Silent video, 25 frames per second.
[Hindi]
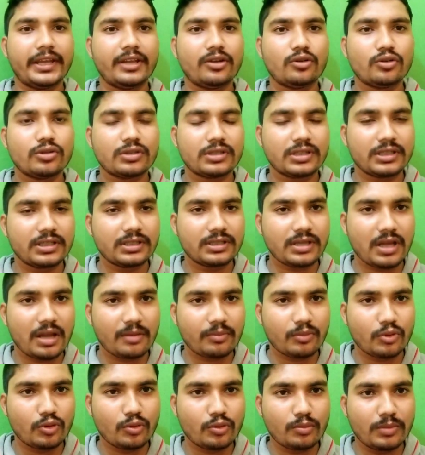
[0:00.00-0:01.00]
एक और चीज़
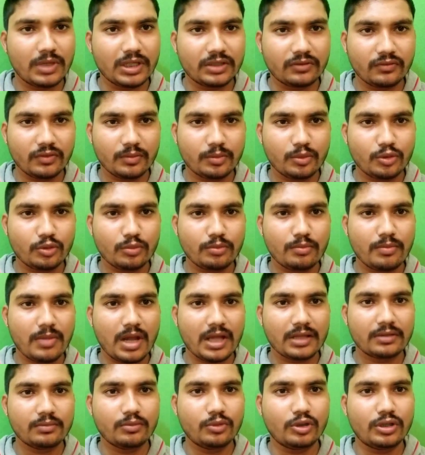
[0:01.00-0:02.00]
आपको महत्वपूर्ण
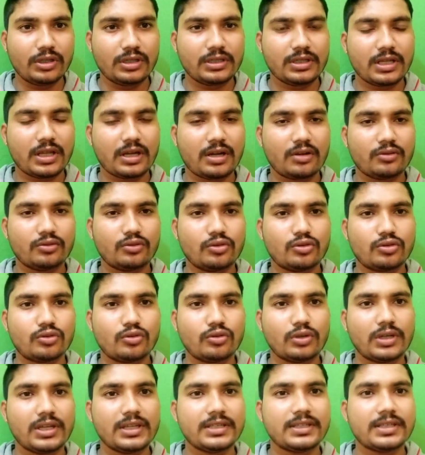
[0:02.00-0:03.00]
बात बोलने जा रहा हूँ
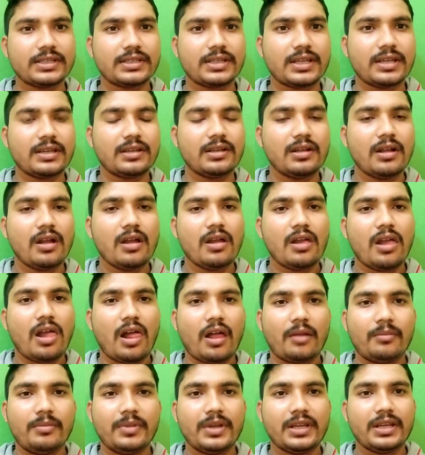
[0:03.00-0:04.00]
दोस्तों कि जैसे
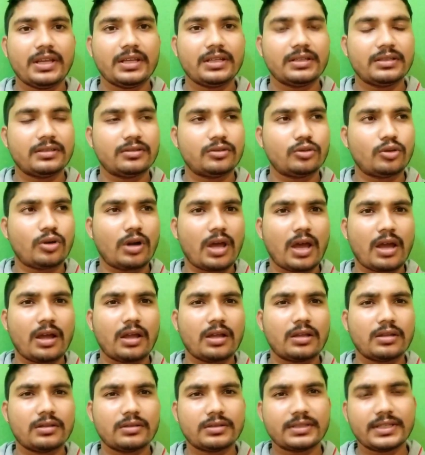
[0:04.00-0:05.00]
अभी थोड़ा
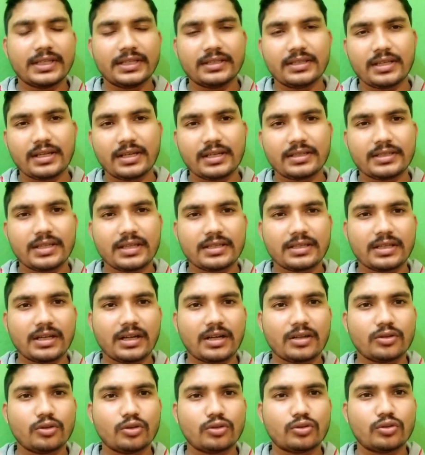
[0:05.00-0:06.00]
सीज़न ऐसा चल
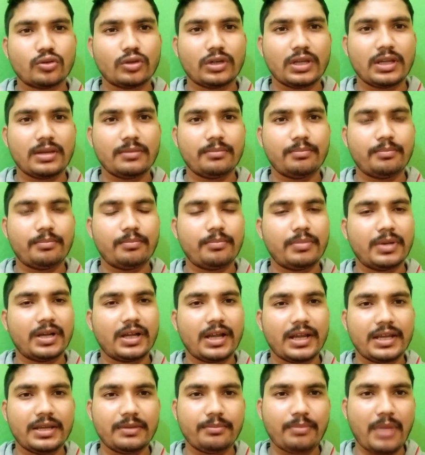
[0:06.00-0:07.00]
रहा है दोस्तों कि
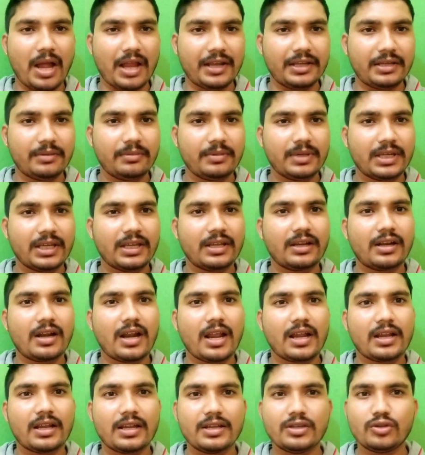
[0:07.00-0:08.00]
कहीं पानी भी गिर
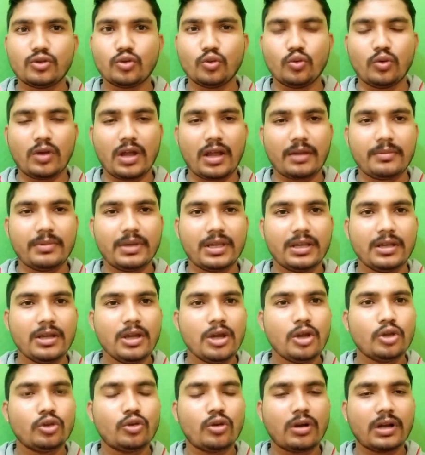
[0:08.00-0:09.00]
रहा है कहीं सूखा भी
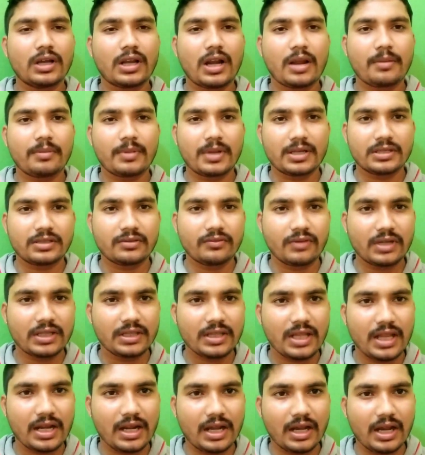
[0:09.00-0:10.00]
है तो अगर आप
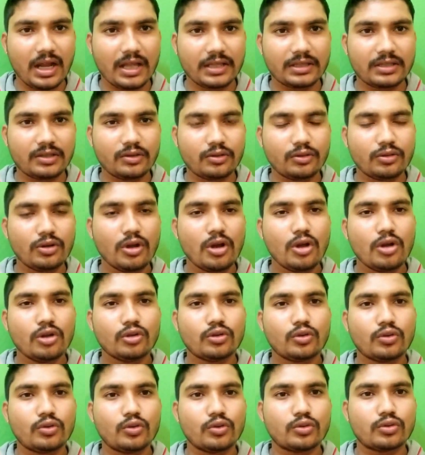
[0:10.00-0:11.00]
अश्वगंधा लगाते हो
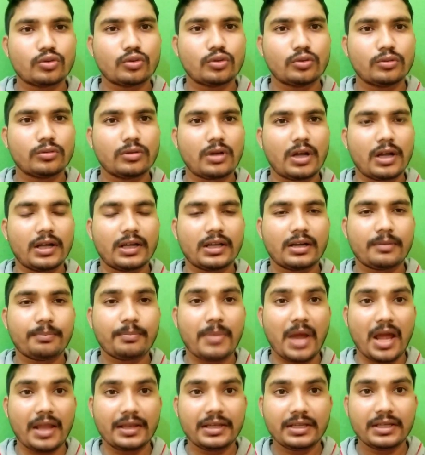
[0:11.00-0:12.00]
तो दोस्तों अगर
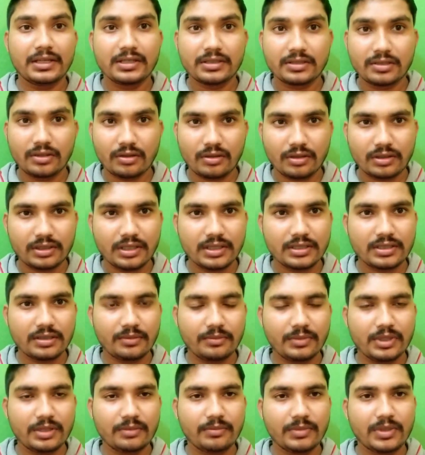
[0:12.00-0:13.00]
पानी की ज़रूरत है
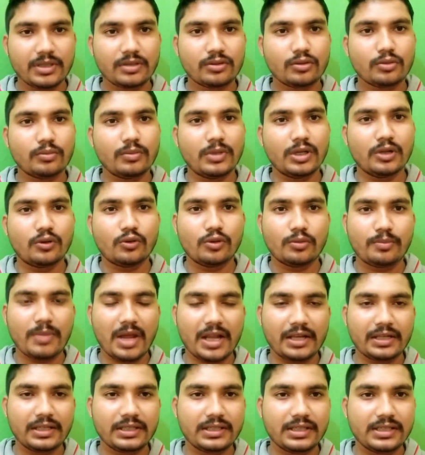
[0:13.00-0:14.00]
ज़मीन में तो बिल्कुल
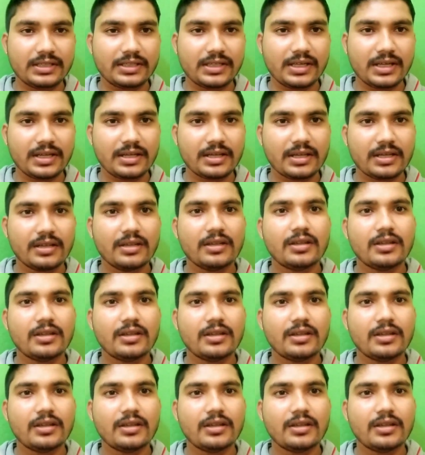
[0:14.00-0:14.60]
पानी दीजिए